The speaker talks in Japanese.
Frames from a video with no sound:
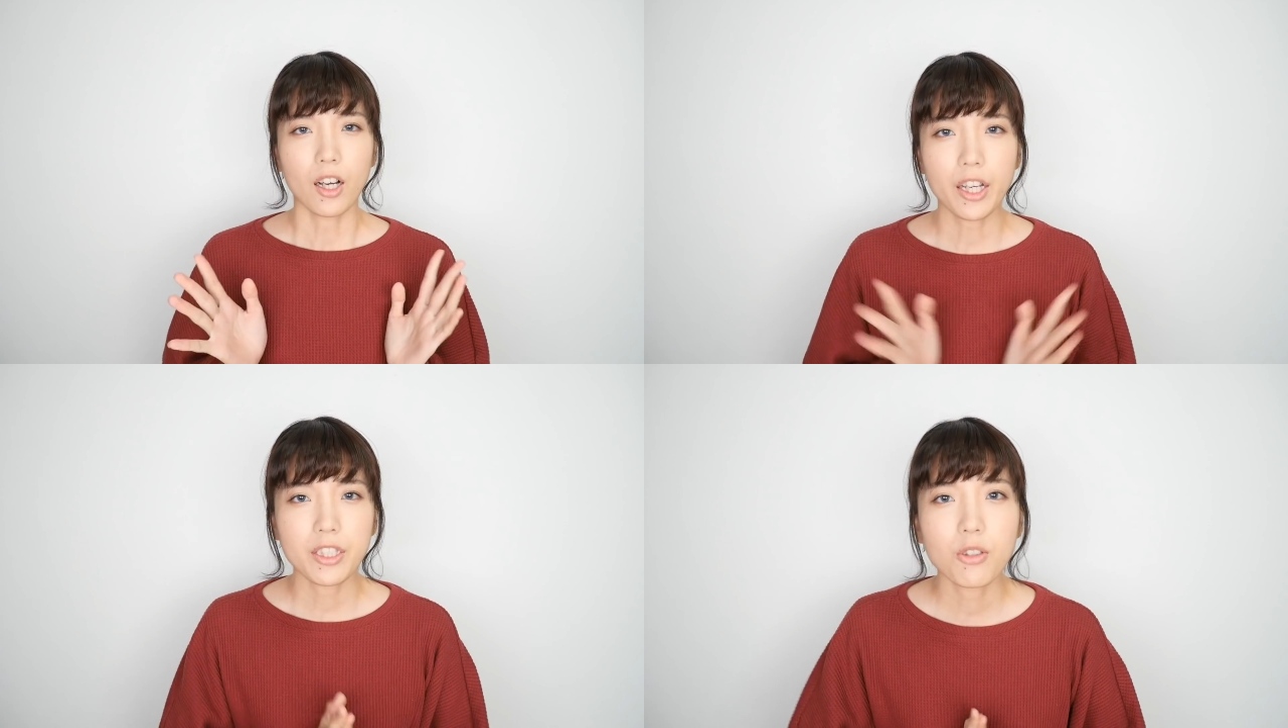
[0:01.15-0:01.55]

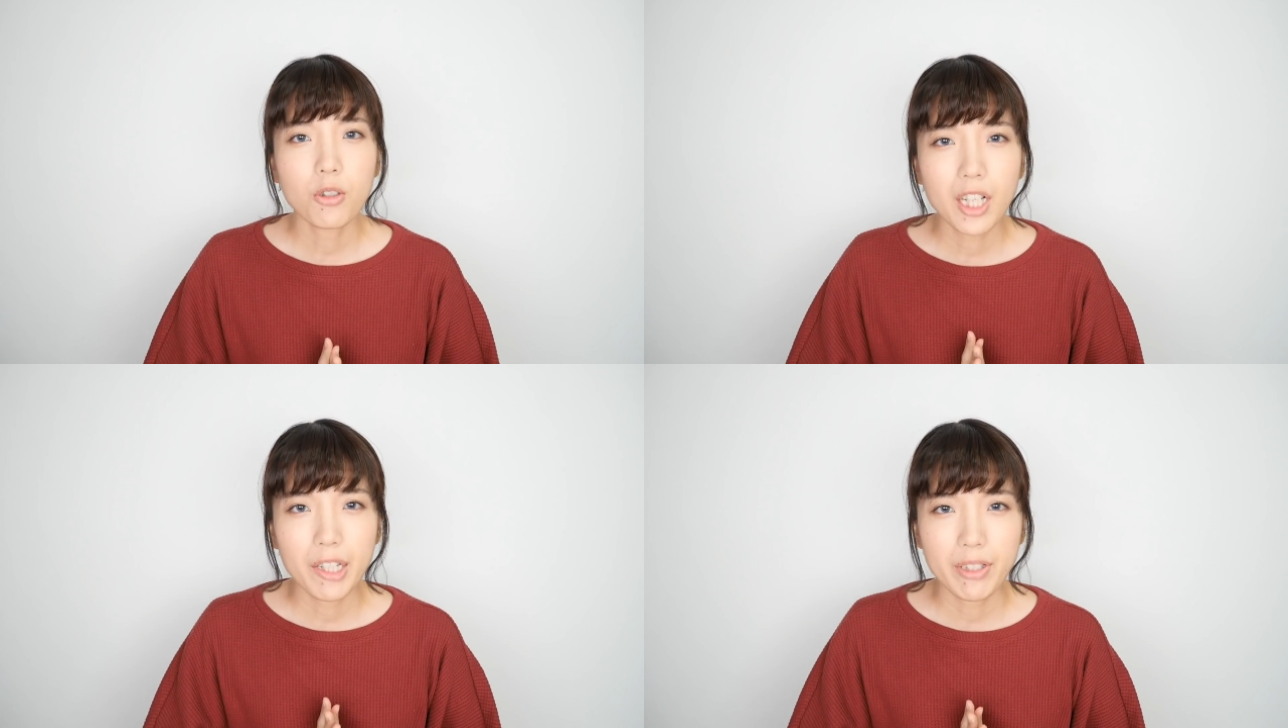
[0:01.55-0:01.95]
はい、
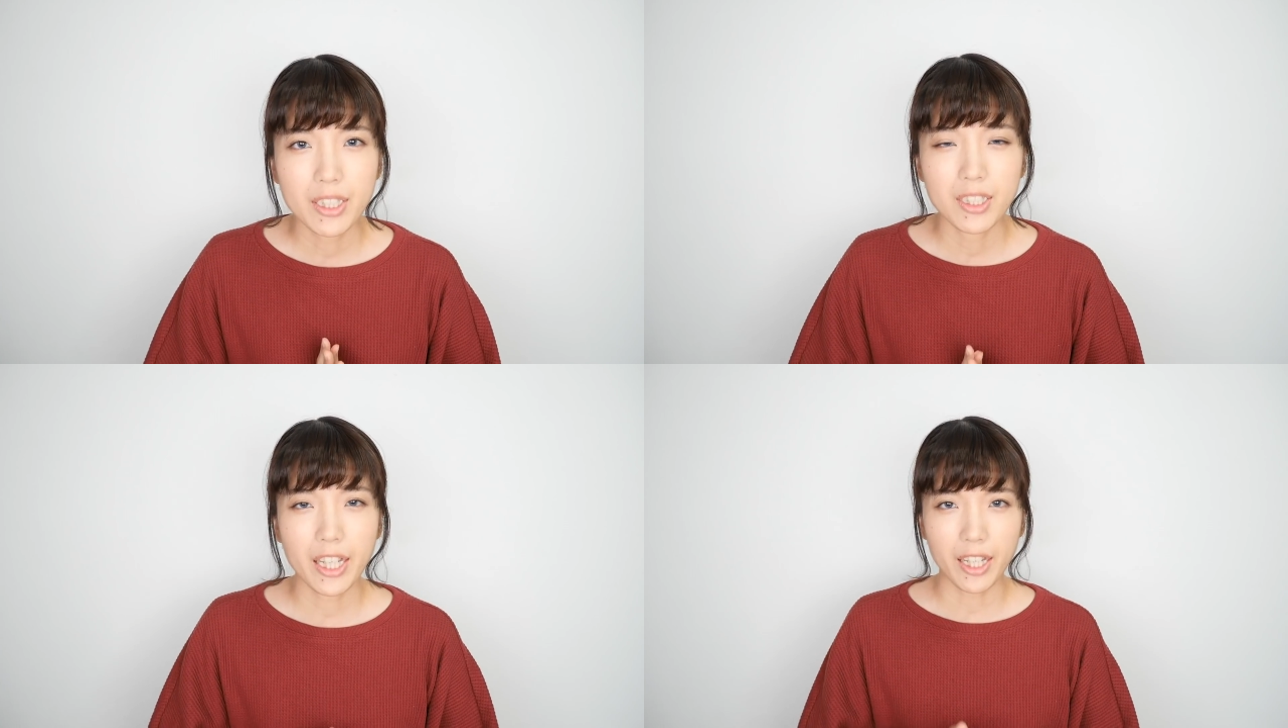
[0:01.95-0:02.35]
今回はで
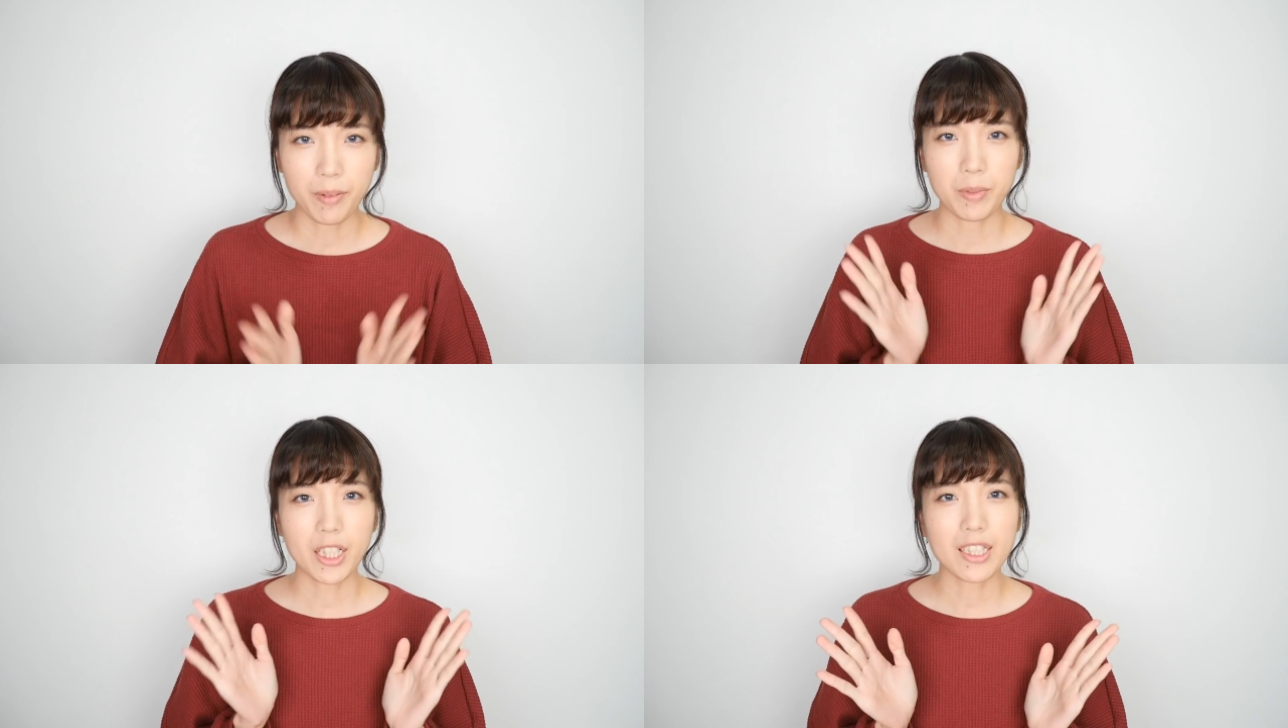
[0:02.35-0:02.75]
す
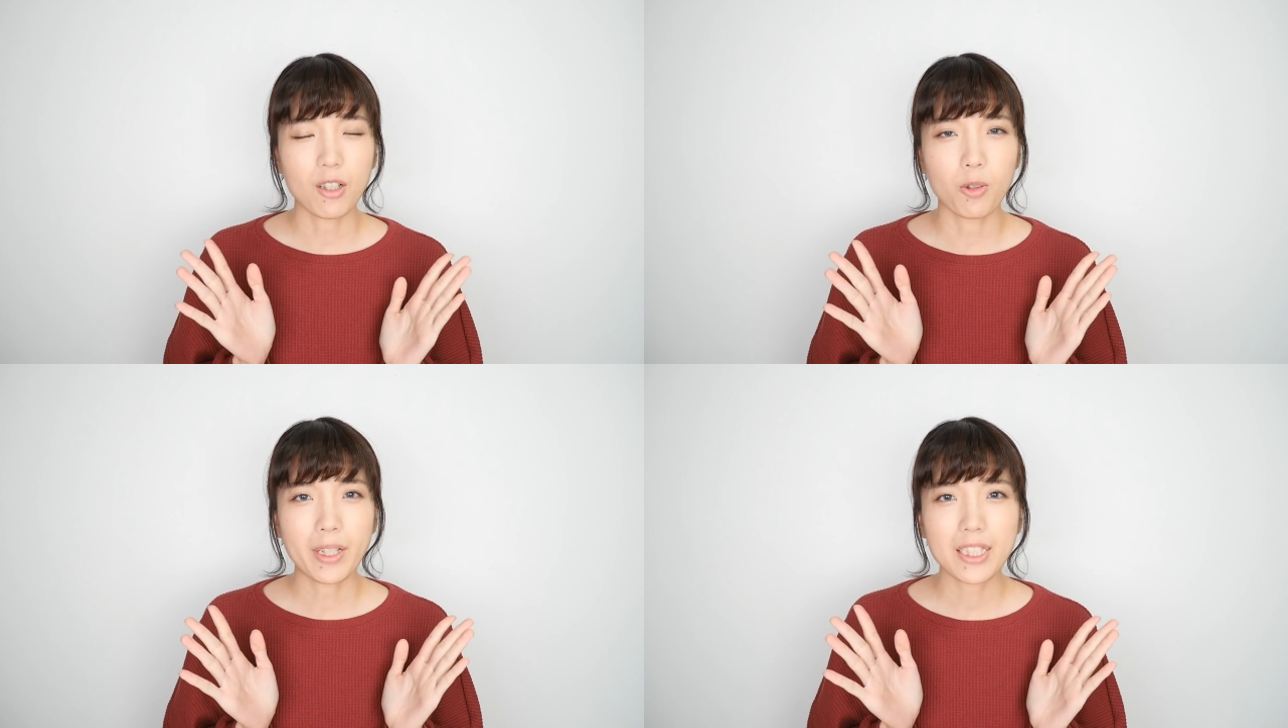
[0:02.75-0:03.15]
ね、皆さ
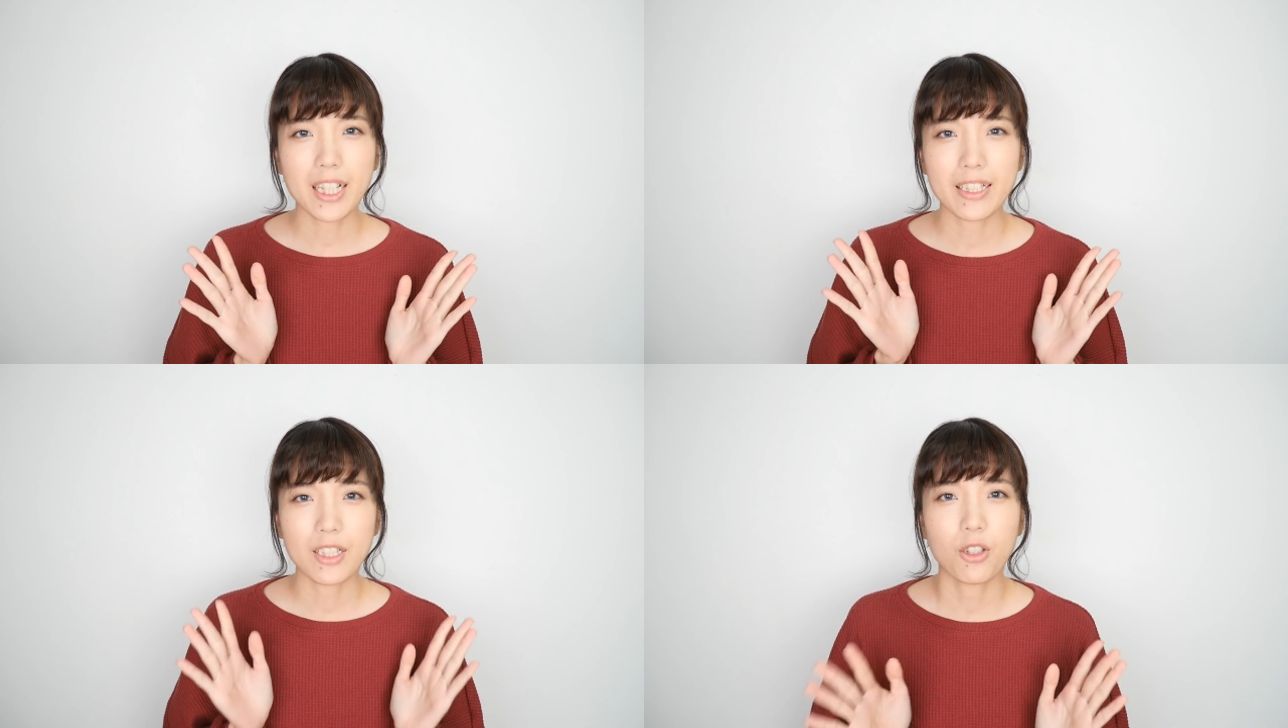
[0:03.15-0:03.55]
んお待ち
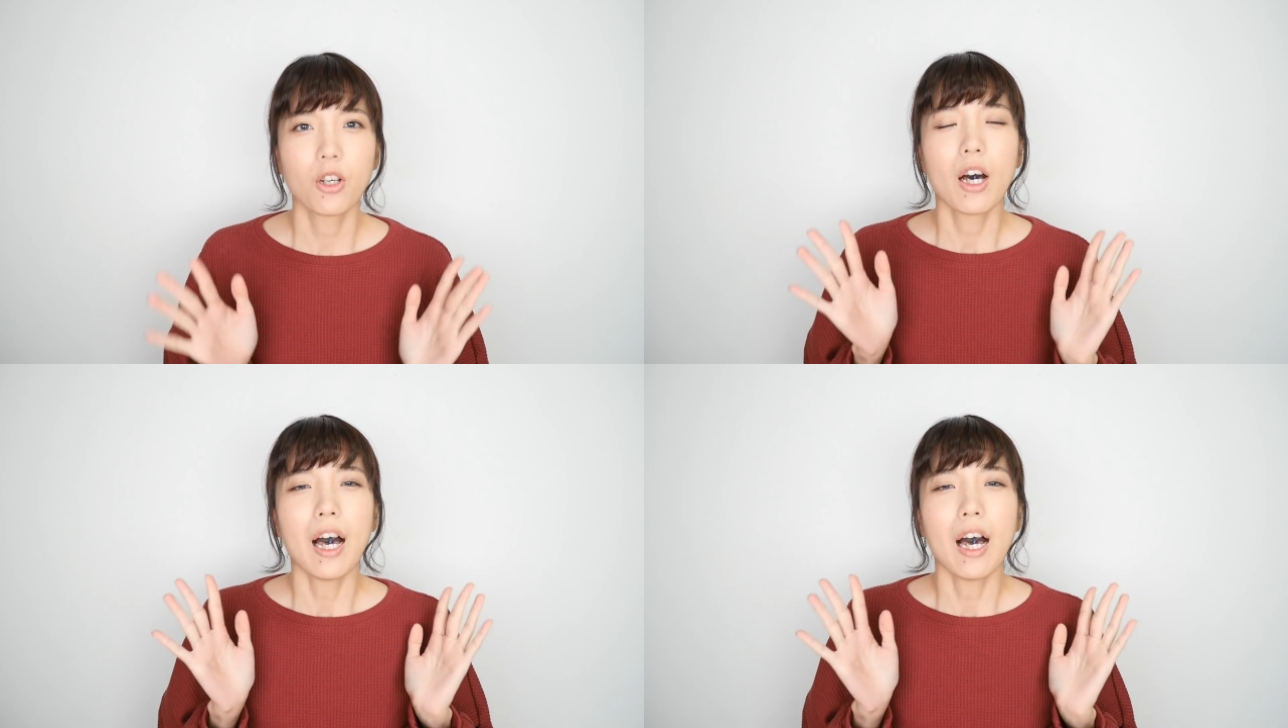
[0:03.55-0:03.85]
かねの